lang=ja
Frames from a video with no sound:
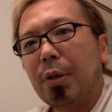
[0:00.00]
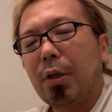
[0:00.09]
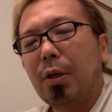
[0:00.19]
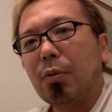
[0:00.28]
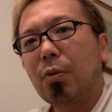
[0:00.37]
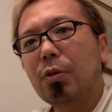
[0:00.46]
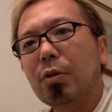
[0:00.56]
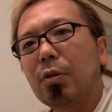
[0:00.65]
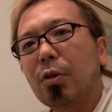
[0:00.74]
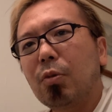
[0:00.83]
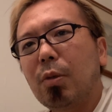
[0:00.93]
あのコーチング
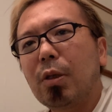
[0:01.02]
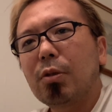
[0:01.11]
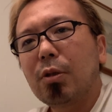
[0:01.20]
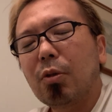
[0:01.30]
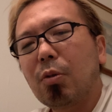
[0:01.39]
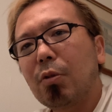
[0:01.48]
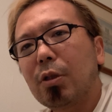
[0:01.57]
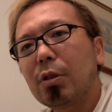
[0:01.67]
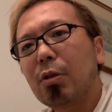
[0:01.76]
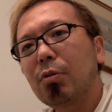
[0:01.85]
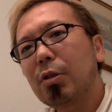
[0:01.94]
だと思わずに友達
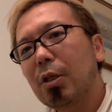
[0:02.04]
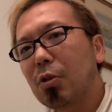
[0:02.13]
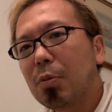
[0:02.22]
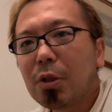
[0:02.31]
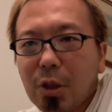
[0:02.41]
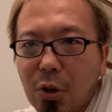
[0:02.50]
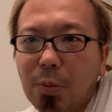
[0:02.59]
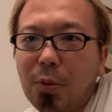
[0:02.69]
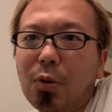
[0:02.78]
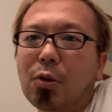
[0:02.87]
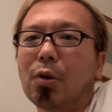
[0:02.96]
がうちに遊びに来たと
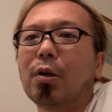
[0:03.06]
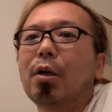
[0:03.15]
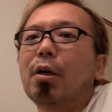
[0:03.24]
思うと